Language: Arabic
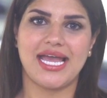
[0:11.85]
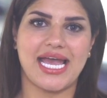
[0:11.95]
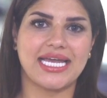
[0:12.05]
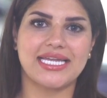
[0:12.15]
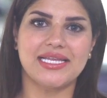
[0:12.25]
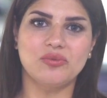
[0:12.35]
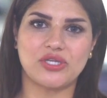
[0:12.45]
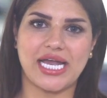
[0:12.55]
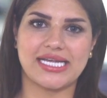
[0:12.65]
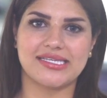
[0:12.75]
أكد
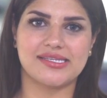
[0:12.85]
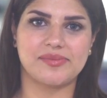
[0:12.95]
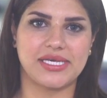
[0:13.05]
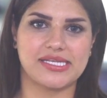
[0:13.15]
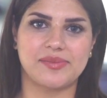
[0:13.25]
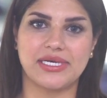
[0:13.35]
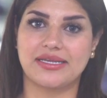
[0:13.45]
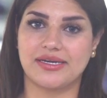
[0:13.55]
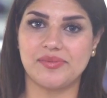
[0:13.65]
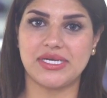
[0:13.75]
المتحدث باسم
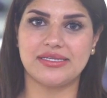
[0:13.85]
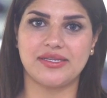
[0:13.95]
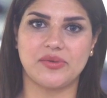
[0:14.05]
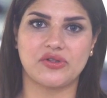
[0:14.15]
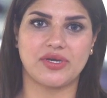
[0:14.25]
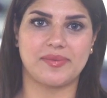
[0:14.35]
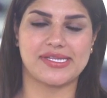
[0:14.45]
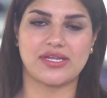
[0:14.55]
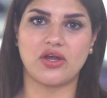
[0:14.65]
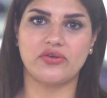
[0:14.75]
الكرملين ديمتري
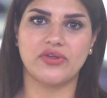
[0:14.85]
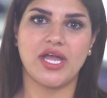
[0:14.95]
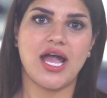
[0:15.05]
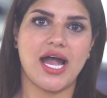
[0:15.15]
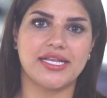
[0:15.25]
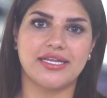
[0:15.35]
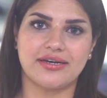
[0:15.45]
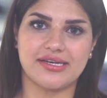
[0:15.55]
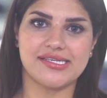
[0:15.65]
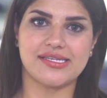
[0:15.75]
بيسكوف أن
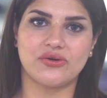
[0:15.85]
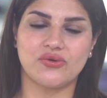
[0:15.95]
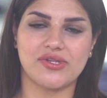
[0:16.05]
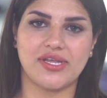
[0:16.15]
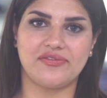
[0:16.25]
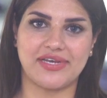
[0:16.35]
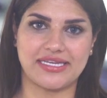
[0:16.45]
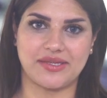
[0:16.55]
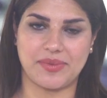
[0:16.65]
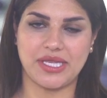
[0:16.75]
الرئيس الروسي
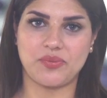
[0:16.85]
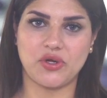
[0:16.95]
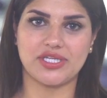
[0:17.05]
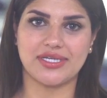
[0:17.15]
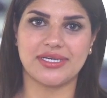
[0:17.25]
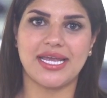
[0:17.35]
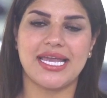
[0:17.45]
فلاديمير بوتين